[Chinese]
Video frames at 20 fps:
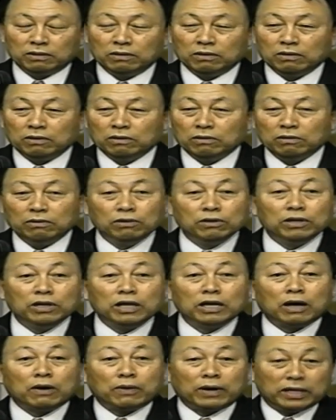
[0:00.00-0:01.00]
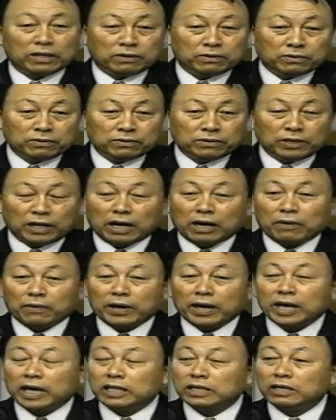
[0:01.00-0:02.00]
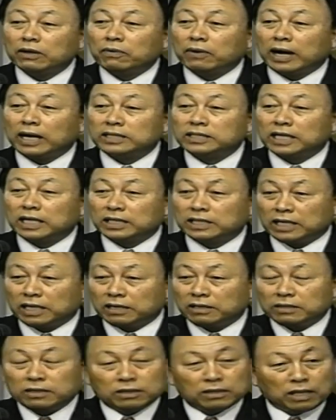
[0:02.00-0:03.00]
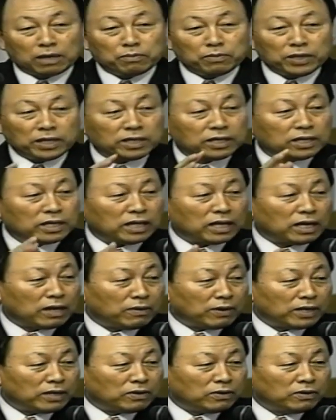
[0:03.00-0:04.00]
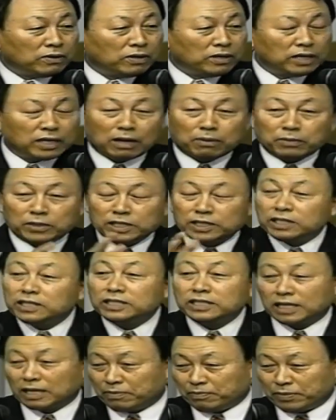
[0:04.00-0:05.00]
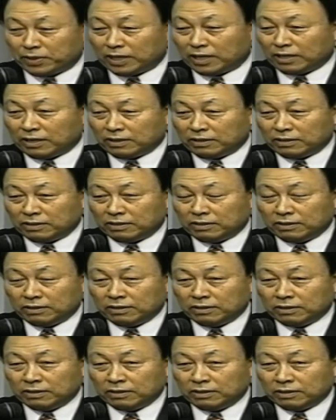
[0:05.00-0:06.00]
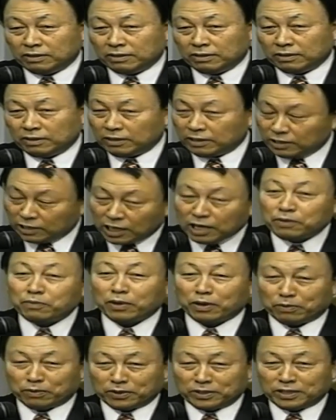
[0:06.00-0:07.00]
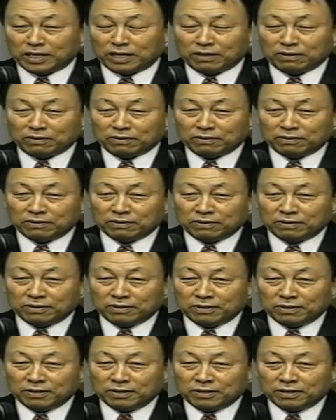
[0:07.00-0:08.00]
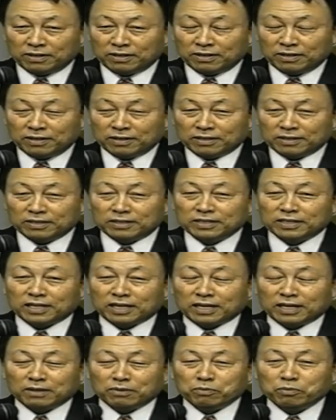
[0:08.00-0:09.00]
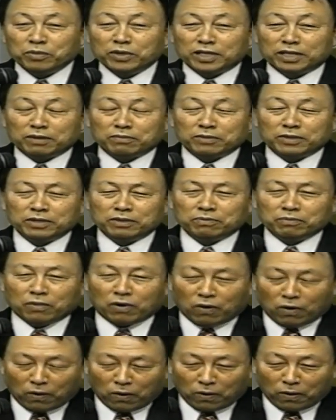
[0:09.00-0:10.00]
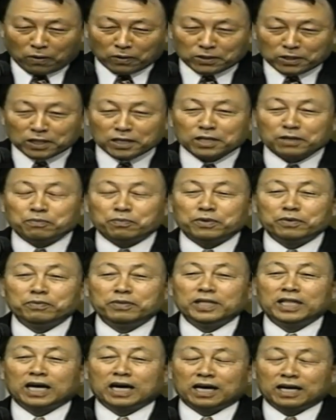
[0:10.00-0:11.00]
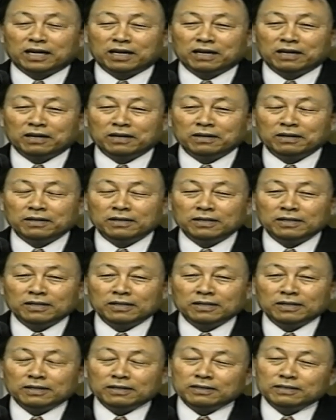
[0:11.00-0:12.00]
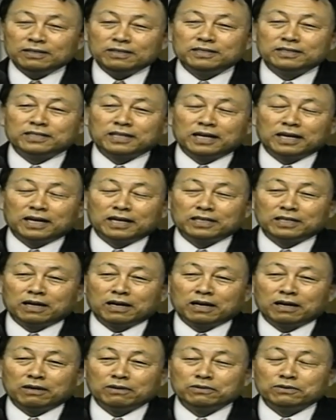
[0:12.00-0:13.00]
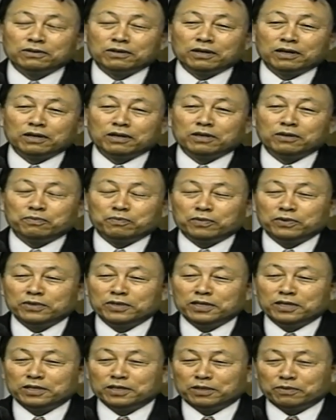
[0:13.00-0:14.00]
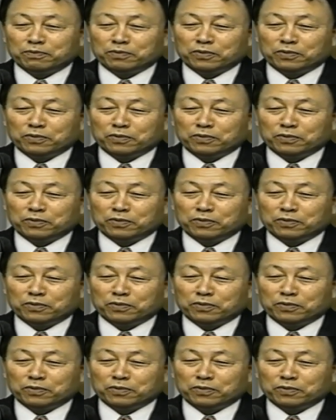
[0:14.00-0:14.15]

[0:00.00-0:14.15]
让我看到一个人偷东西，主啊，这就是我的罪，也是我祖上的罪过呀！求主饶恕我的罪。而我内心属魔鬼的时候呢，就开始定罪别人。哎呦，这个人真坏，这个人在犯罪了，这都是在定罪别人呀。